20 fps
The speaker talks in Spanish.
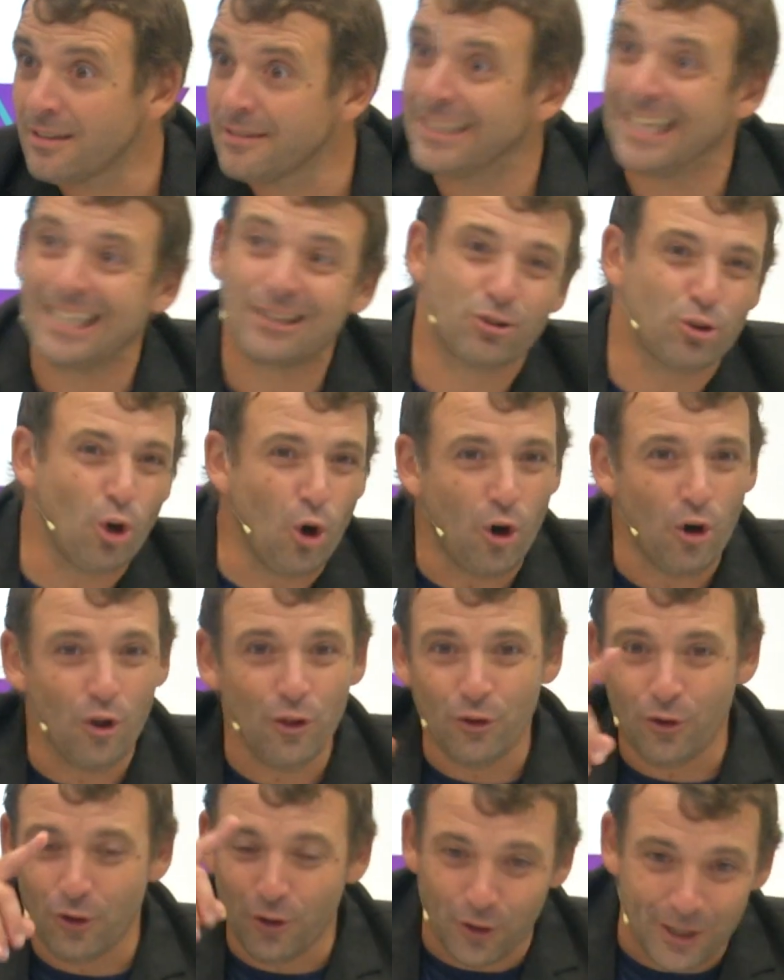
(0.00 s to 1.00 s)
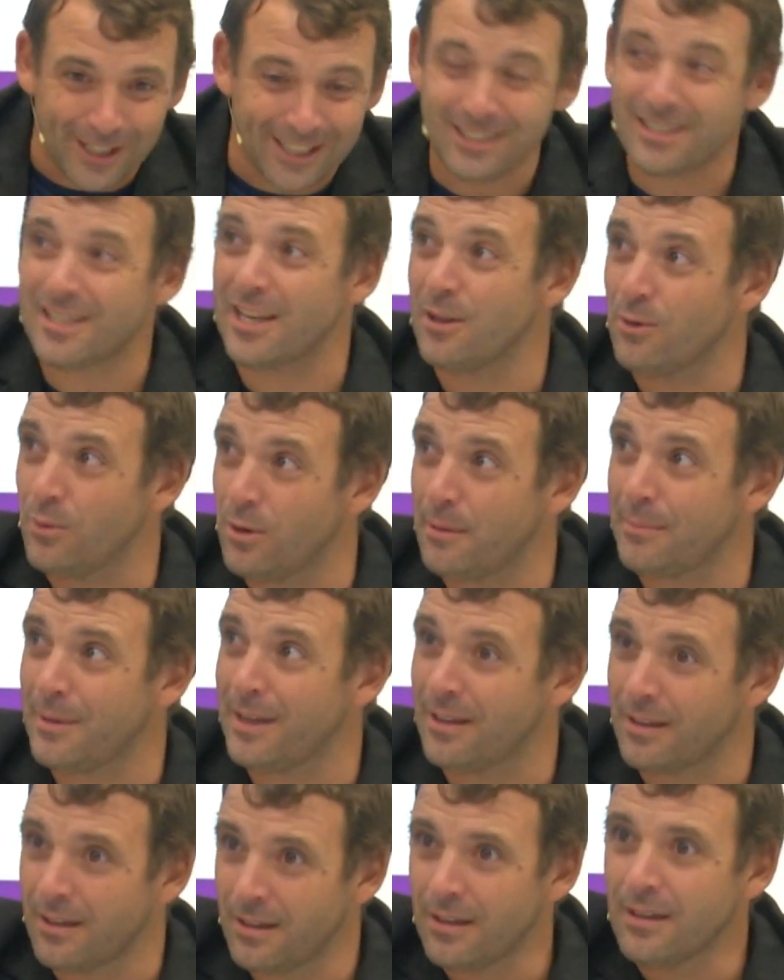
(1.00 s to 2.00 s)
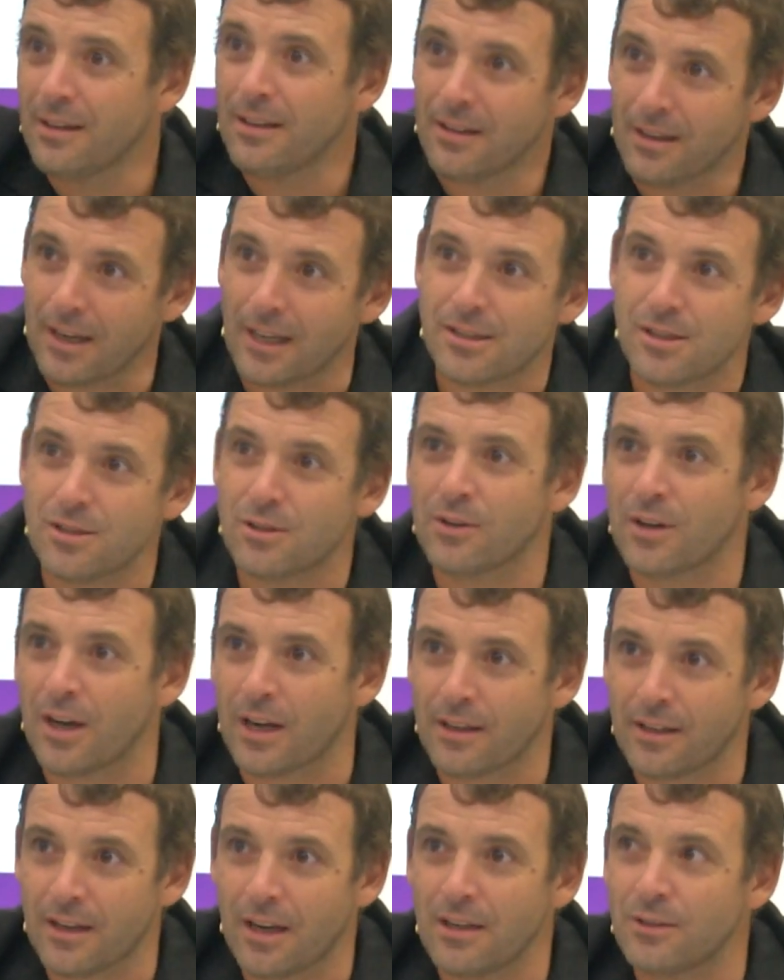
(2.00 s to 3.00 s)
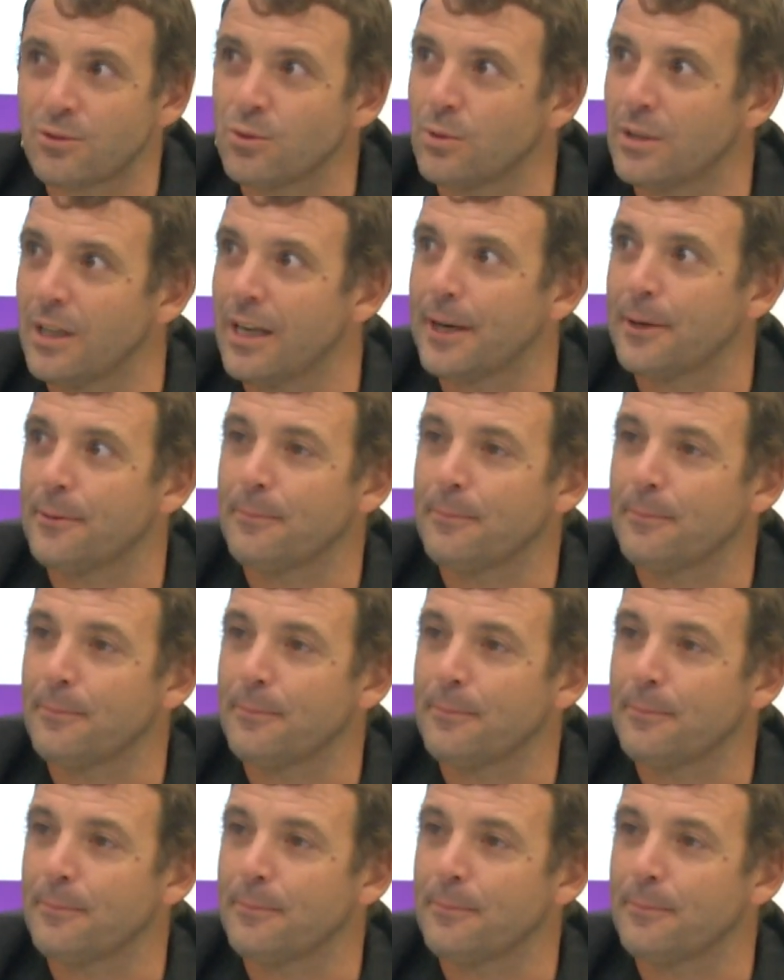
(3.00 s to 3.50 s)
de todos los hinchas de Güemes. Cachito Cardinales utilero.